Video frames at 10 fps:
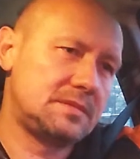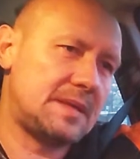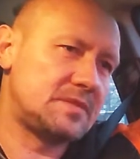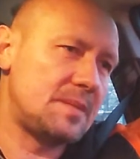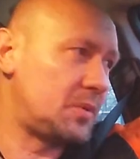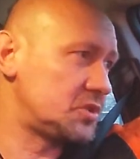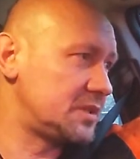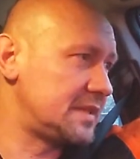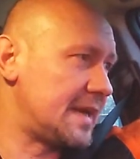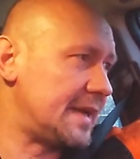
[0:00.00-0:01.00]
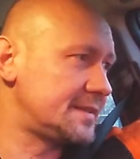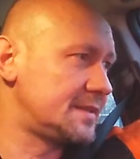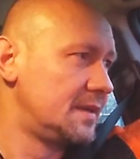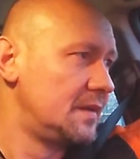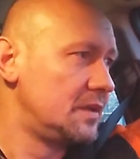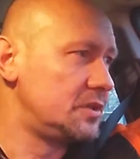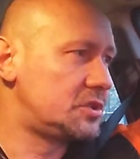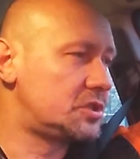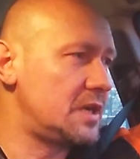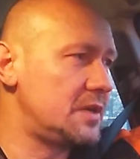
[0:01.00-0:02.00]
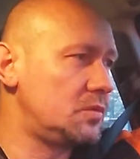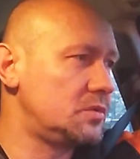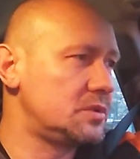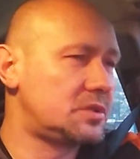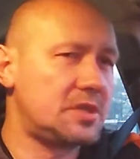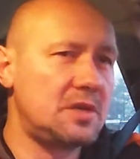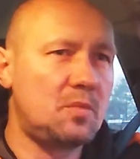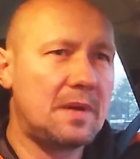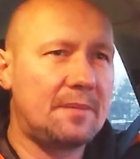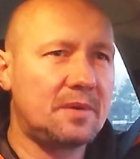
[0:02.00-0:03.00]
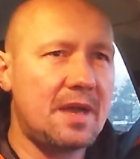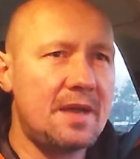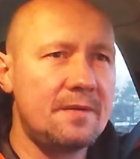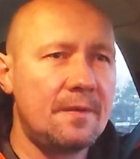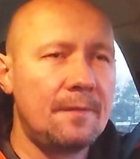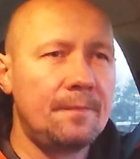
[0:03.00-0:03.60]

tamten poszedł na raz i strzelił, strzelił bramkę.